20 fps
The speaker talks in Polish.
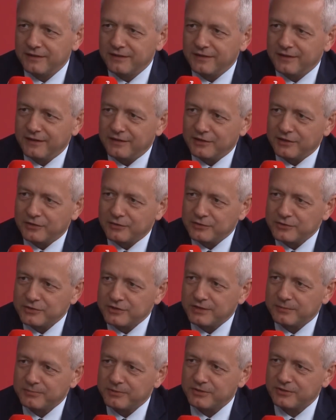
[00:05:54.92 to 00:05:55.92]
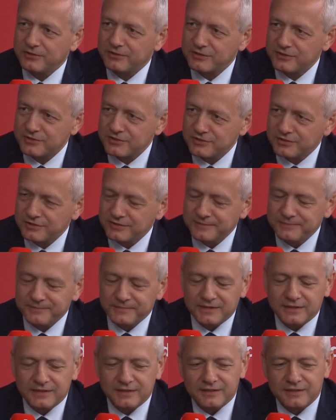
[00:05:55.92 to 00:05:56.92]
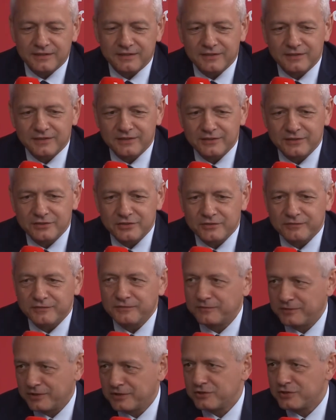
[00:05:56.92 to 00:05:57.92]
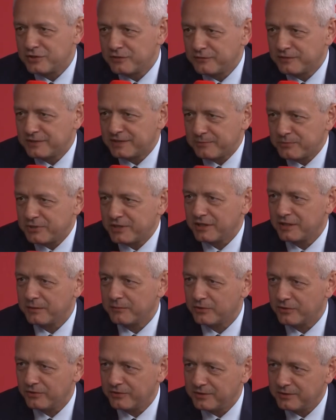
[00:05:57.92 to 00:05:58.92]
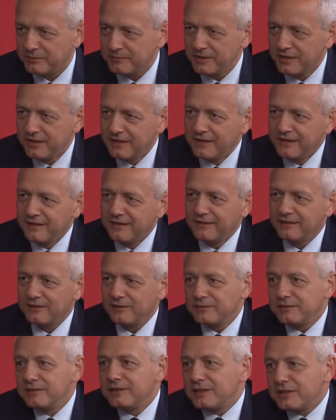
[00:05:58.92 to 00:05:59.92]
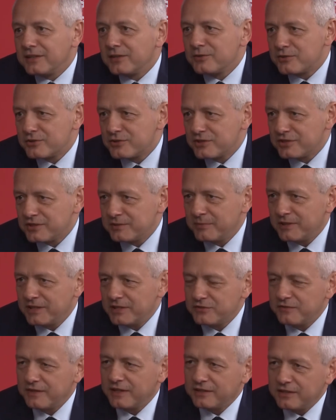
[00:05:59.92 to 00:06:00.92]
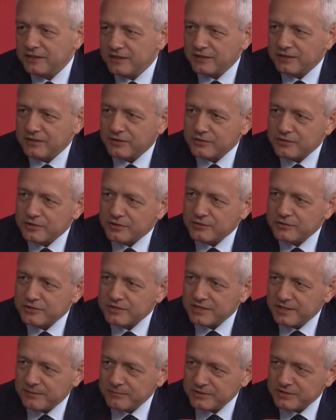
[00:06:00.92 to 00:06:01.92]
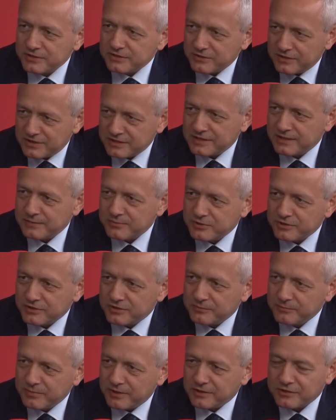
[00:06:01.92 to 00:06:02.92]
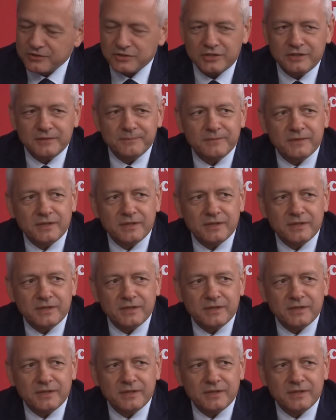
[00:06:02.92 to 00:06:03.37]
a nie chodzić na piechotę, czy, e, czy jeździć zaprzęgiem konnym? No, dlatego, że się zmienia świat i dlatego, że korzystamy z coraz lepszych i bardziej,